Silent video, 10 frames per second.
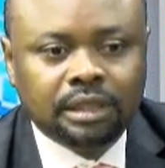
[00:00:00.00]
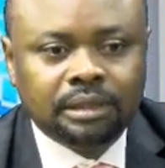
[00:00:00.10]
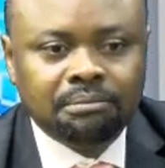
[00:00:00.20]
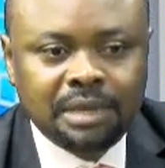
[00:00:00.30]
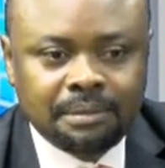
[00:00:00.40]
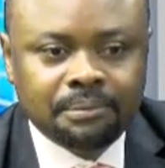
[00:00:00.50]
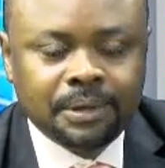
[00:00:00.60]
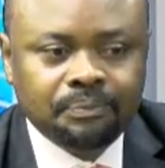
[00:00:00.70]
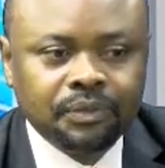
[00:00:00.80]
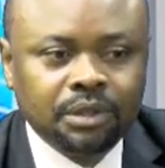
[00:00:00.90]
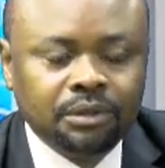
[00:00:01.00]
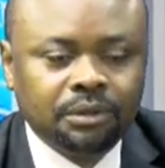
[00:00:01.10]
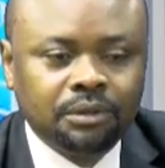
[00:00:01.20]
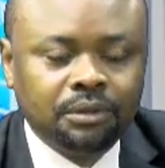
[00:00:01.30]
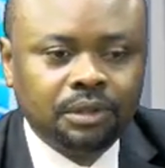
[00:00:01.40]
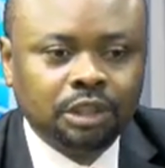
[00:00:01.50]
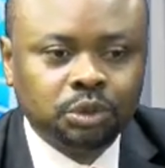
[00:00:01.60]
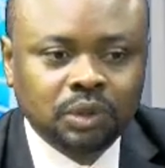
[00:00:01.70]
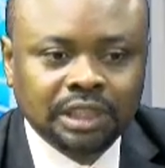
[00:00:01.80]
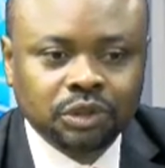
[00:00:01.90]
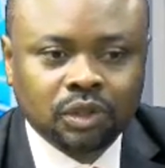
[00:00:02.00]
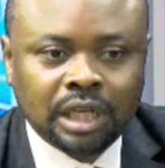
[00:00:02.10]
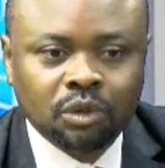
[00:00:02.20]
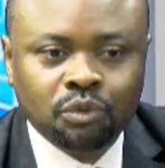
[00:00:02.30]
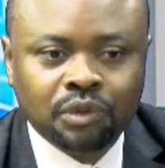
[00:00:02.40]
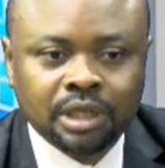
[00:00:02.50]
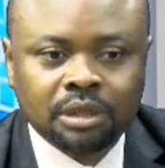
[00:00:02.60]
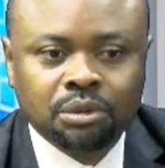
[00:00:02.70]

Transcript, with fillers: même euh, à cela le fait